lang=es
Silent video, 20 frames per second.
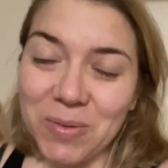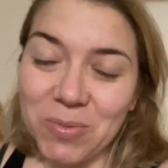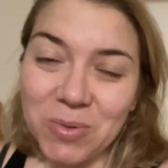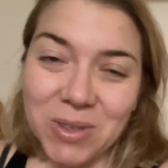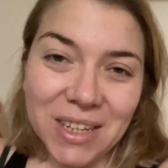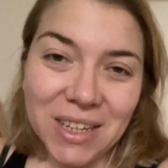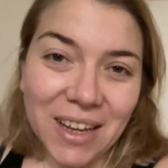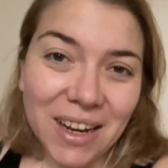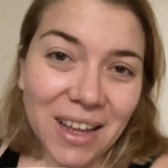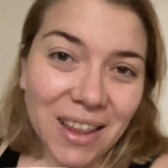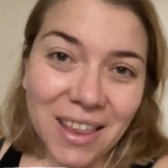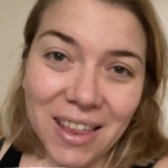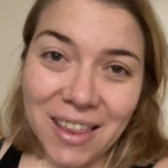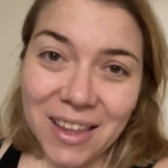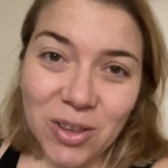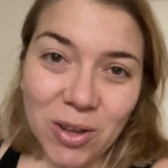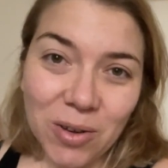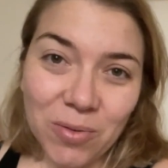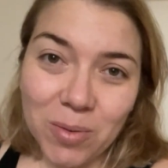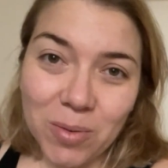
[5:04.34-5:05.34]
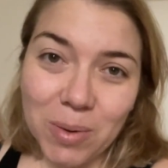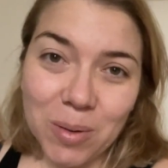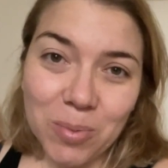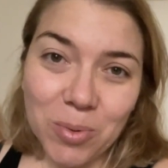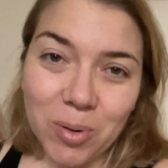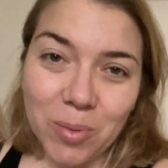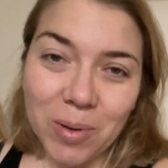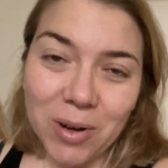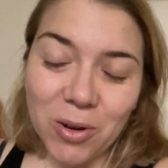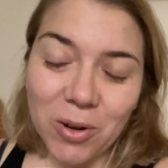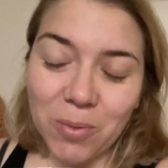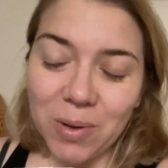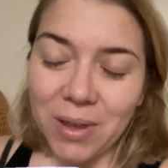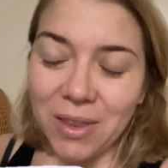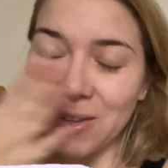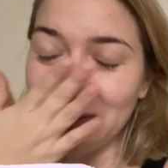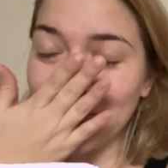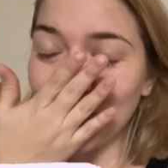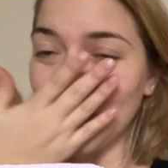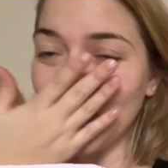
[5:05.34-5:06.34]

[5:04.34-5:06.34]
muchas gracias de todas formas por ver los vídeos.